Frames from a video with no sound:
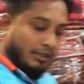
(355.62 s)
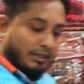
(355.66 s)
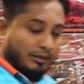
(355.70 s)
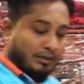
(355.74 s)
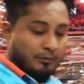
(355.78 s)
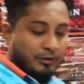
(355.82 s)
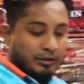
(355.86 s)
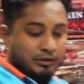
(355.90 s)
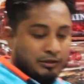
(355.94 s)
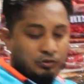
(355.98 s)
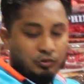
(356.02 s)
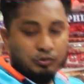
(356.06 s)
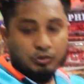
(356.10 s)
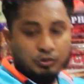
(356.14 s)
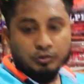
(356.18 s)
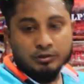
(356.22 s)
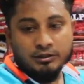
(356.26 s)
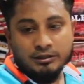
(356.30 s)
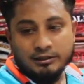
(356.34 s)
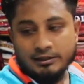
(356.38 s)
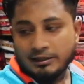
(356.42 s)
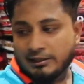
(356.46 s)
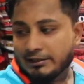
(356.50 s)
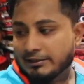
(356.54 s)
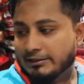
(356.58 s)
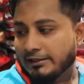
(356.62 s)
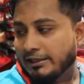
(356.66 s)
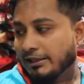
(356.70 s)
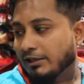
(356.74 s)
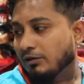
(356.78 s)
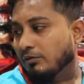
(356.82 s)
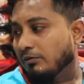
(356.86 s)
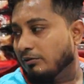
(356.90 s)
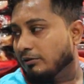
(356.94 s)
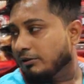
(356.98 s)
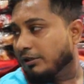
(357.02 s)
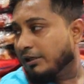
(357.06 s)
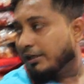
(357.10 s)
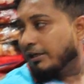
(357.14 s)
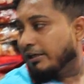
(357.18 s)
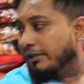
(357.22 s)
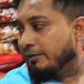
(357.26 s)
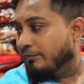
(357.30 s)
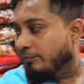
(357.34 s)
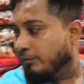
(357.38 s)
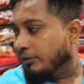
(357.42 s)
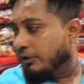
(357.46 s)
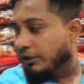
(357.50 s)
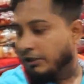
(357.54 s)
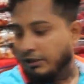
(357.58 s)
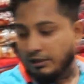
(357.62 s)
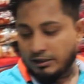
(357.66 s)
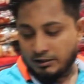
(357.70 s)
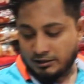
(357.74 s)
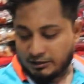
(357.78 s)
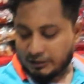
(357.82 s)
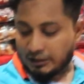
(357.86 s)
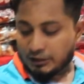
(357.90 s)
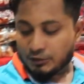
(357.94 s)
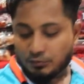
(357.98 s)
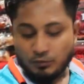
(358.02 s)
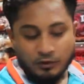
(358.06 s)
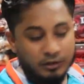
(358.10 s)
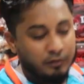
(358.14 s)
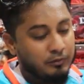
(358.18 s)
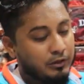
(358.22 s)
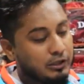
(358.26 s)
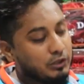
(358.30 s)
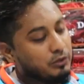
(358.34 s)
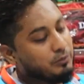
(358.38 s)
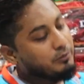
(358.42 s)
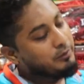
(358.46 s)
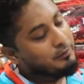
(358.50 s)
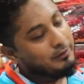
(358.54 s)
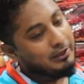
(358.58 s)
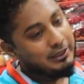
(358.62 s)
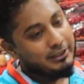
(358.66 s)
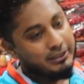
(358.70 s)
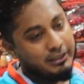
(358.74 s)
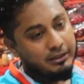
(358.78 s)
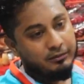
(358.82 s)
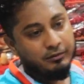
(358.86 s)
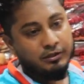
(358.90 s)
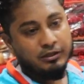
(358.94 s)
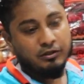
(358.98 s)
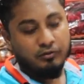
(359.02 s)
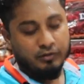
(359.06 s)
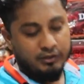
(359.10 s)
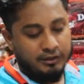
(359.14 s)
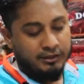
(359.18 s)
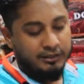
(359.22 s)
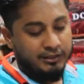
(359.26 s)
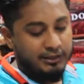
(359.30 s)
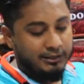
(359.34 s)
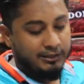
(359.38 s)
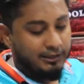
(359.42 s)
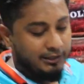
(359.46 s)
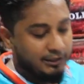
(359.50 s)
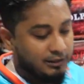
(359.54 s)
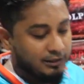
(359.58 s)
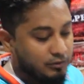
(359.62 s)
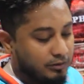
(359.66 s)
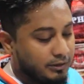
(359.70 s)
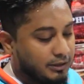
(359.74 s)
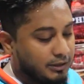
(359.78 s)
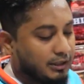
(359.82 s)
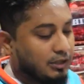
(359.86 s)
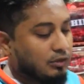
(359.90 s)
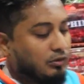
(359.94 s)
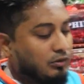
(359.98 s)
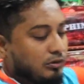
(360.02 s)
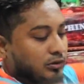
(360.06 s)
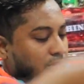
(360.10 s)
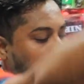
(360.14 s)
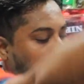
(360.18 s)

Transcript: আমরা চৌষট্টি জেলা যে কোনো জায়গায় ট্রান্সপোর্টের মাধ্যমে মাল ডেলিভারি করে দিয়ে থাকি আচ্ছা। যদি কেউ